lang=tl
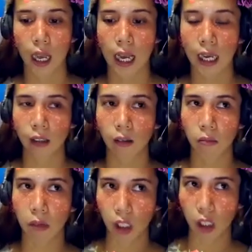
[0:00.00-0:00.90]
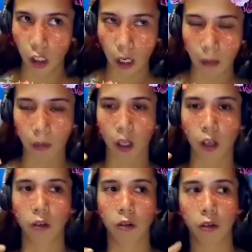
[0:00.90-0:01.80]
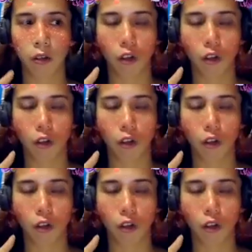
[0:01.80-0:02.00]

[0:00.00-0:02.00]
at mag-stop kayo.